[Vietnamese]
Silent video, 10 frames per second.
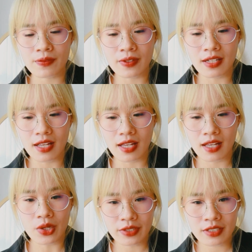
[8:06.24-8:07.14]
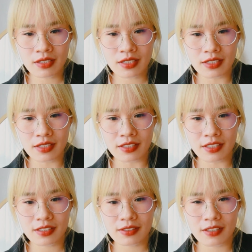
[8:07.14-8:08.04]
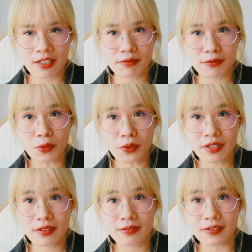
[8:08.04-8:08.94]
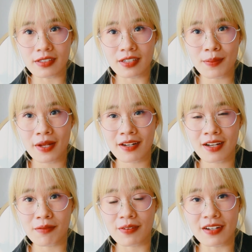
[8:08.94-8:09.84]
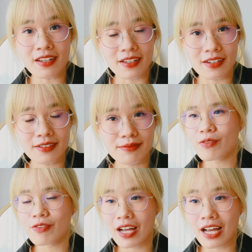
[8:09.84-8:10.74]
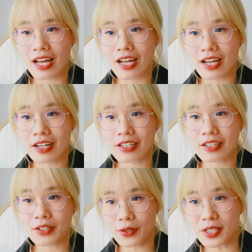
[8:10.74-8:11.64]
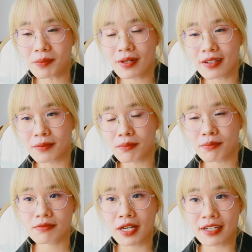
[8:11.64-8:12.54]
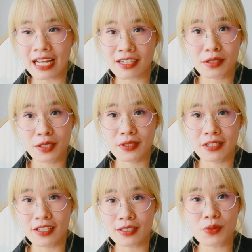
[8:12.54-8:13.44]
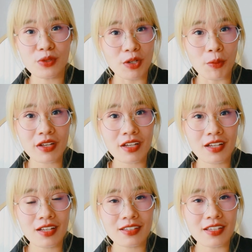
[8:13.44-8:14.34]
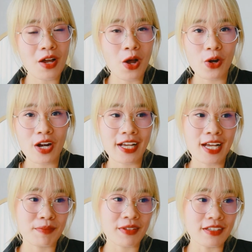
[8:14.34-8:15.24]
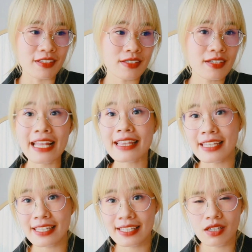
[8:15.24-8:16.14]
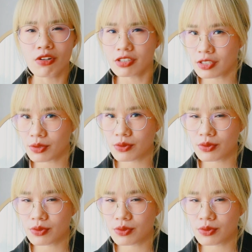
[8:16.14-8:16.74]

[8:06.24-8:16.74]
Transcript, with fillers: tại vì là có những người người ta sẽ vui vì các bạn đang gặp vấn đề ấy và nếu như mà bạn đạt được điều gì đấy trong cuộc sống ấy thì họ lại cảm thấy ghen tị khó chịu